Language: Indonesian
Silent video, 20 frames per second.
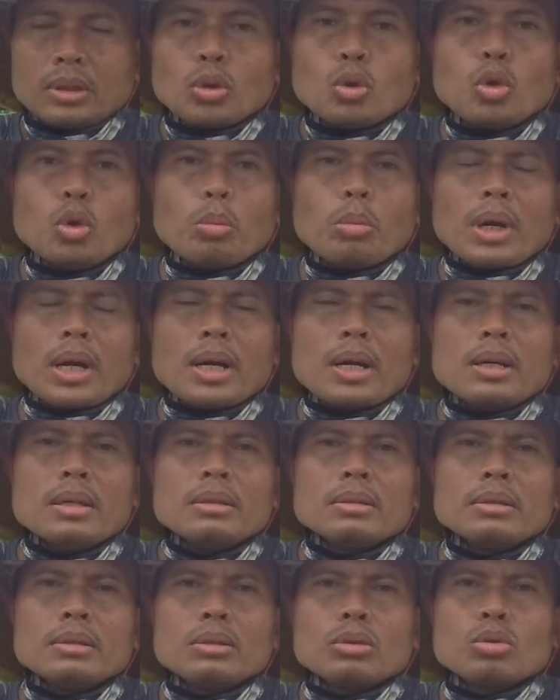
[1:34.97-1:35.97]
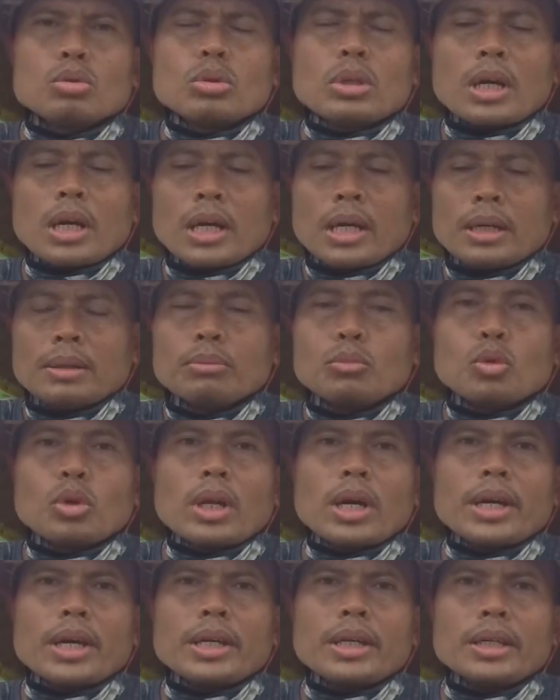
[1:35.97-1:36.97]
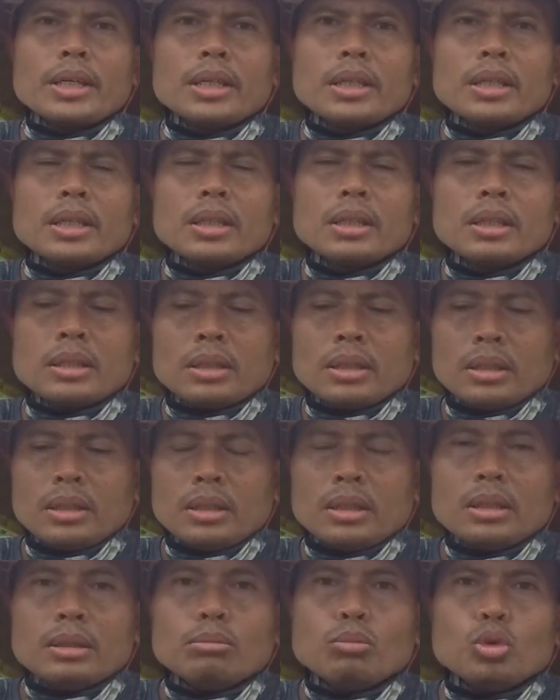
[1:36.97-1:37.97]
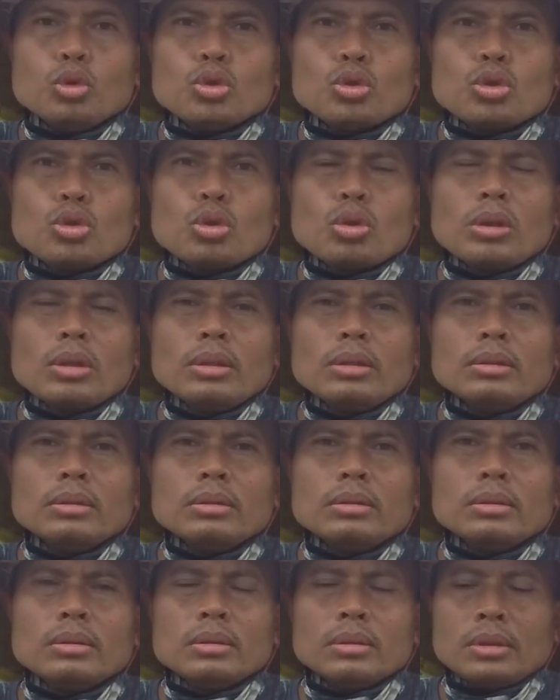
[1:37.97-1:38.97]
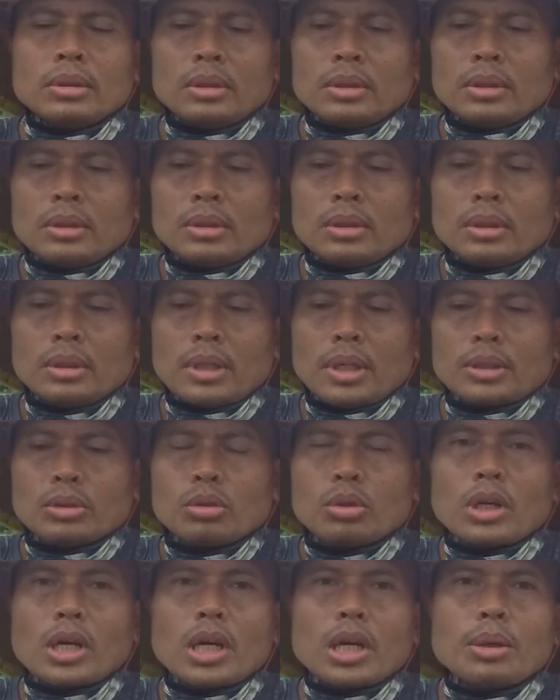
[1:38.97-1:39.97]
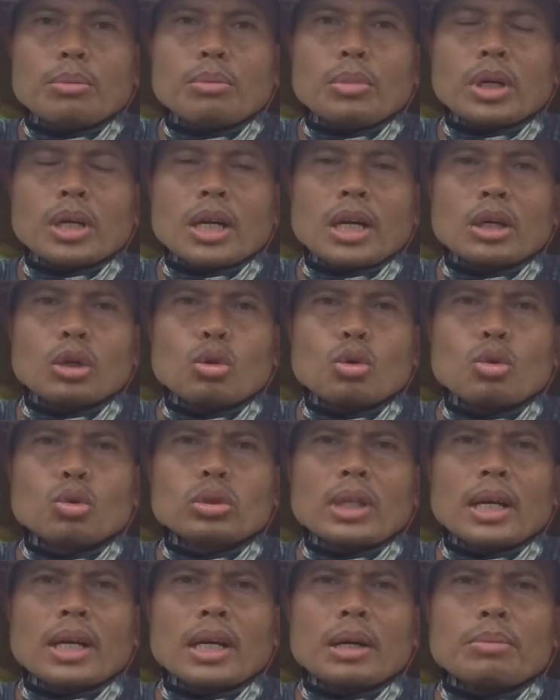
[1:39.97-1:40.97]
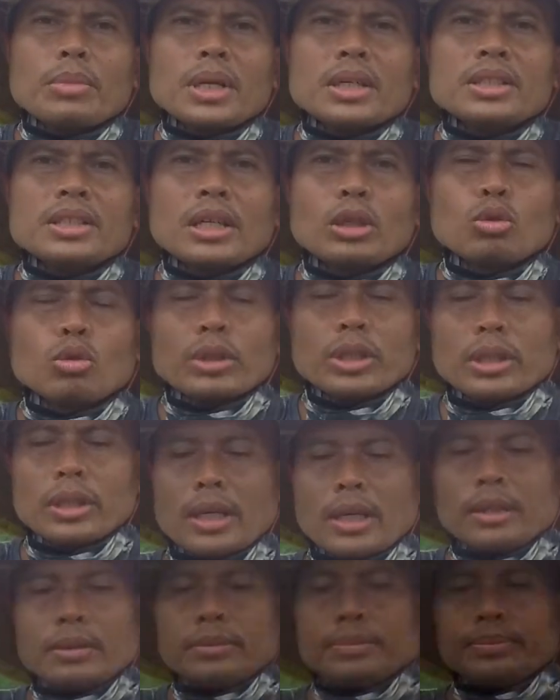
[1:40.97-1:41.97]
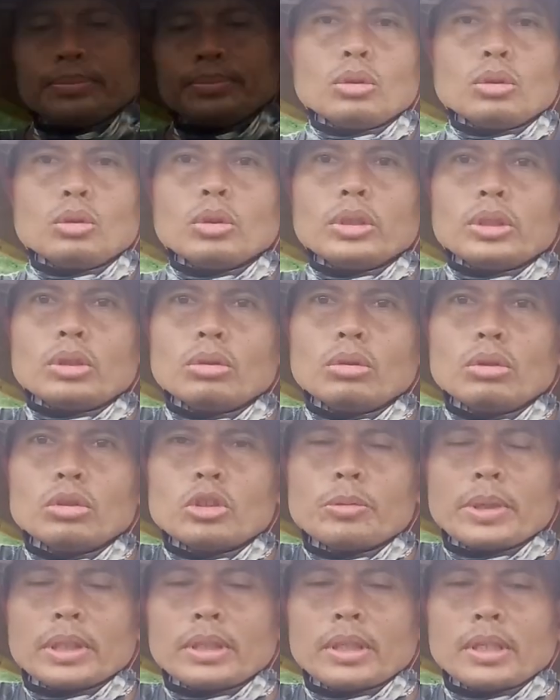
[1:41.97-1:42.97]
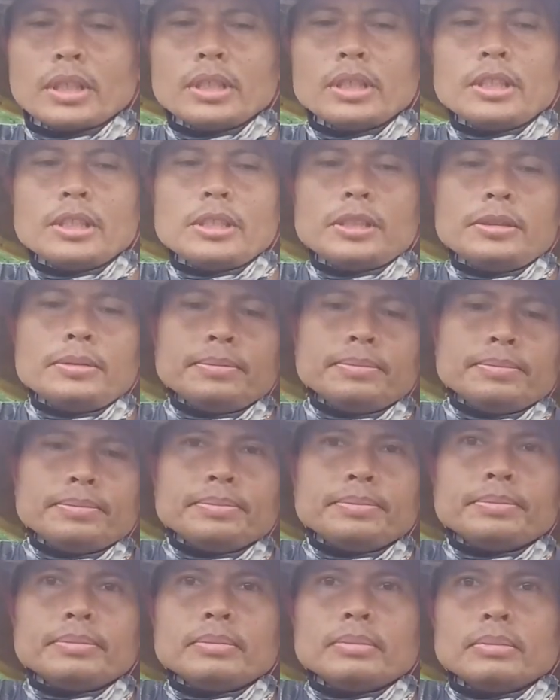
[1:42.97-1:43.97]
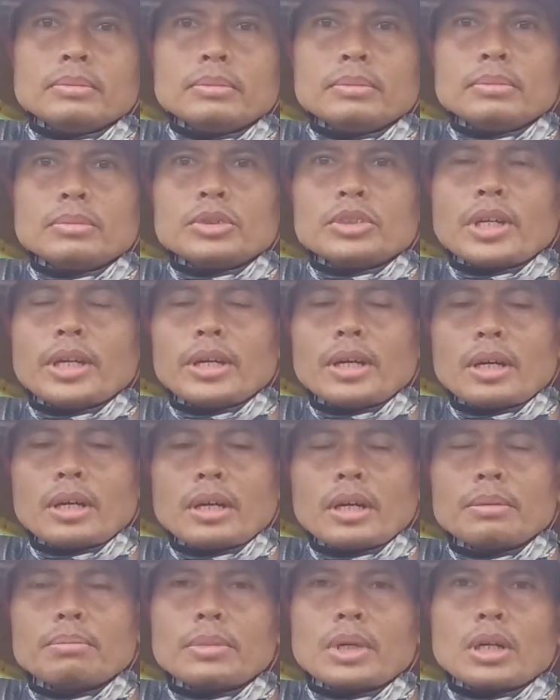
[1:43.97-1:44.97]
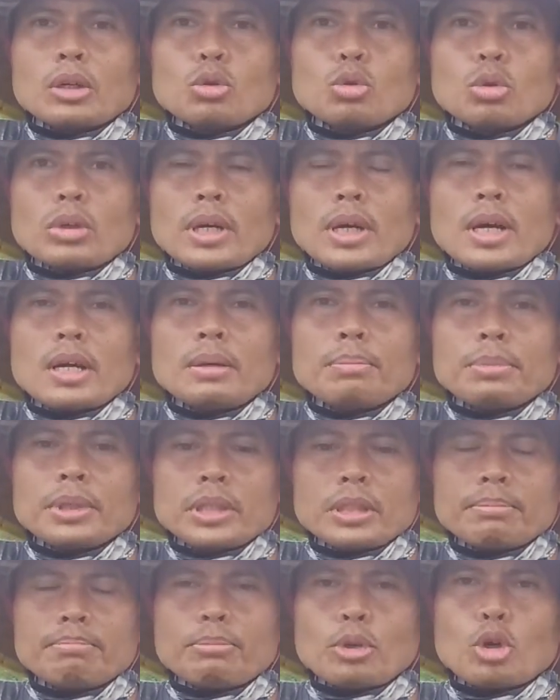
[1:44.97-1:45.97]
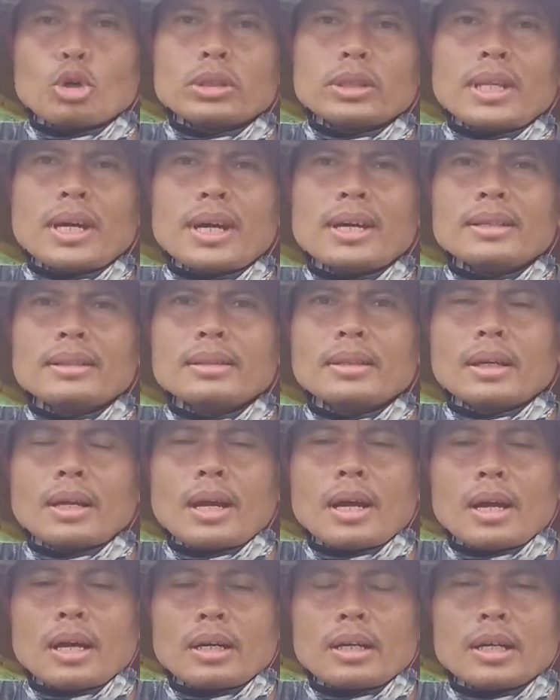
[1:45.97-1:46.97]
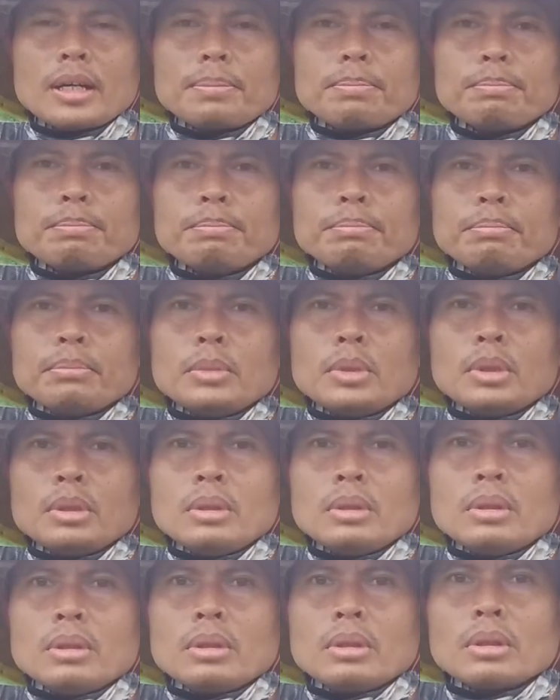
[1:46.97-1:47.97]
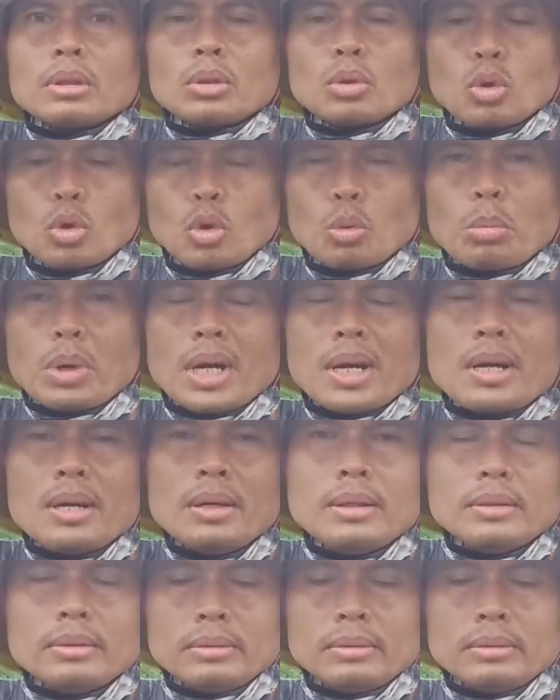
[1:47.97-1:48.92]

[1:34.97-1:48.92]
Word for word: gulma sudah mulai muncul dan juga mengganggu tanaman jagung kita. Untuk itu sebatani hmm, saya akan melakukan penyemprotan terhadap gulma